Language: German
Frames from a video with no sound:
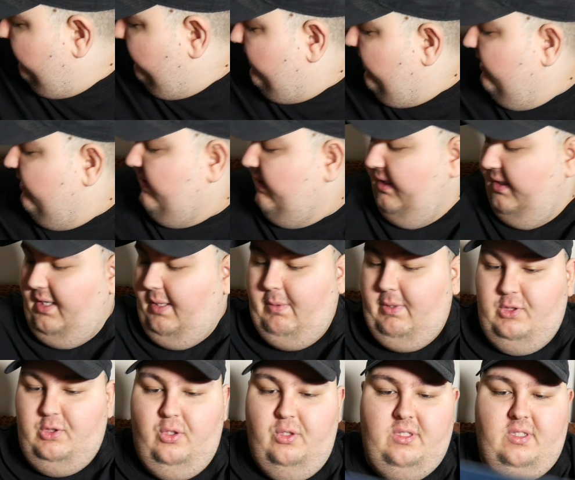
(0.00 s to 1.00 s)
Sticker ist drin,
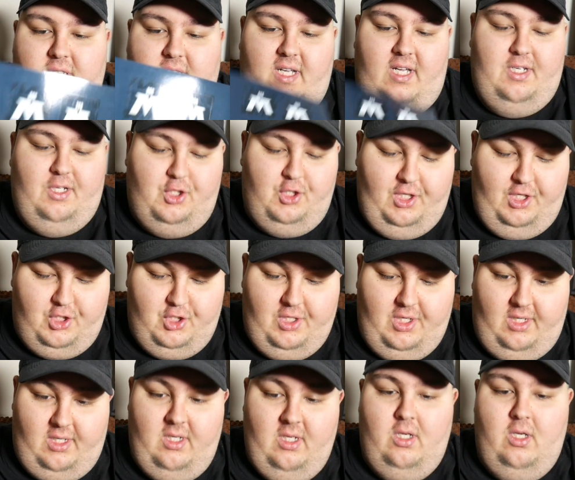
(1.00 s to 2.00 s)
aber sonst kein
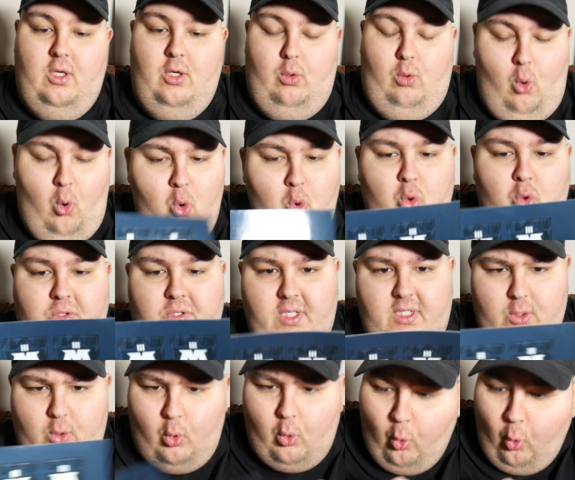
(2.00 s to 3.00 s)
Schnickschnack. Oh,
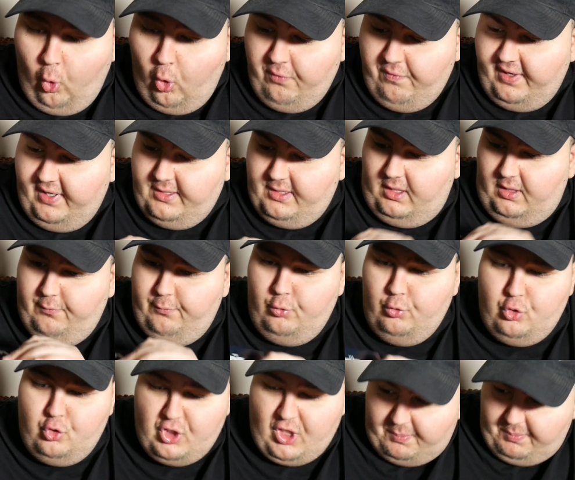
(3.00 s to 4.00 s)
das ist auch hochwertig,
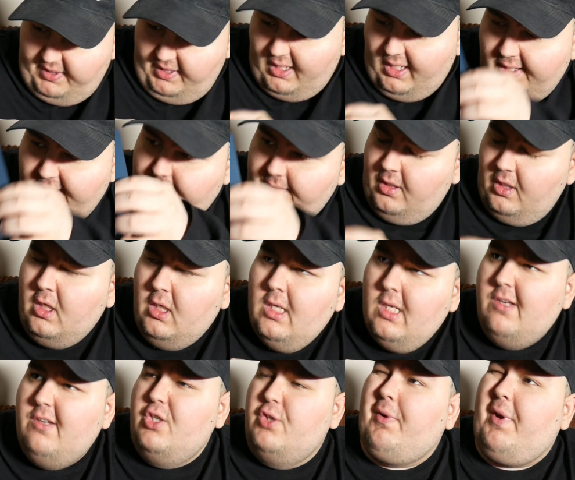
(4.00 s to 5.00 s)
fühlt sich stabil an.
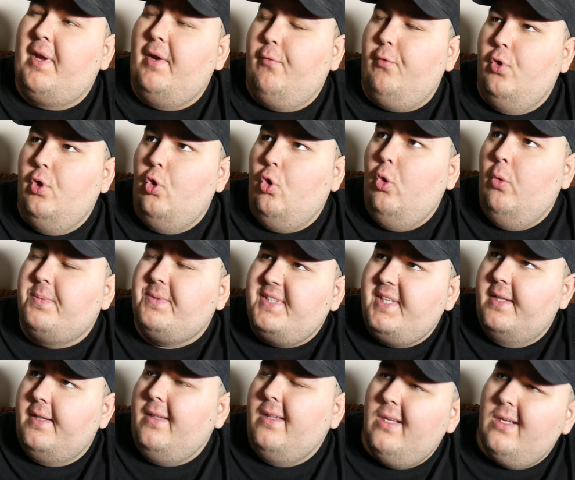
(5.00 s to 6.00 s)
Ich war ja früher
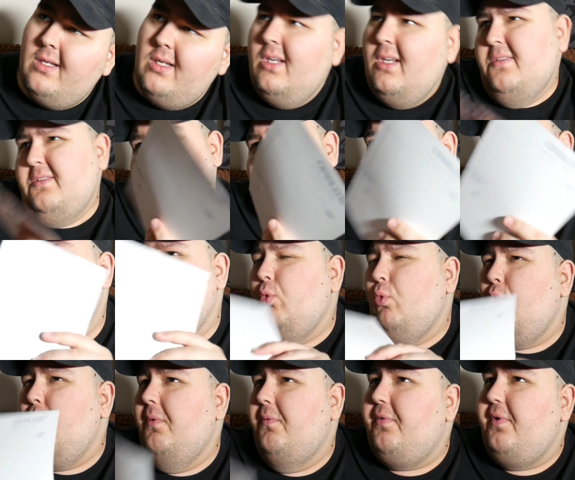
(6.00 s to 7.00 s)
Obsthändler, das wiegt
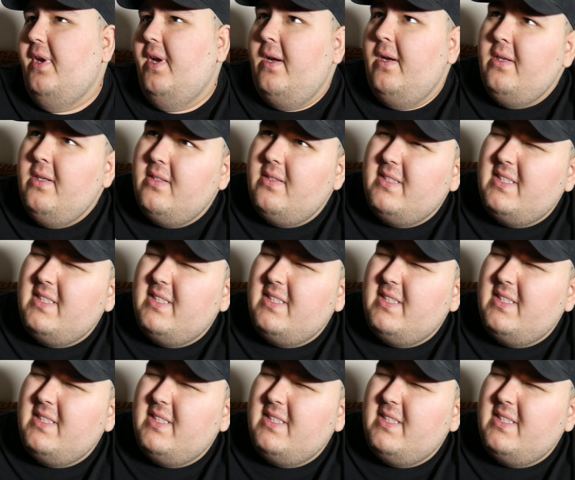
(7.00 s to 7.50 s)
ungefähr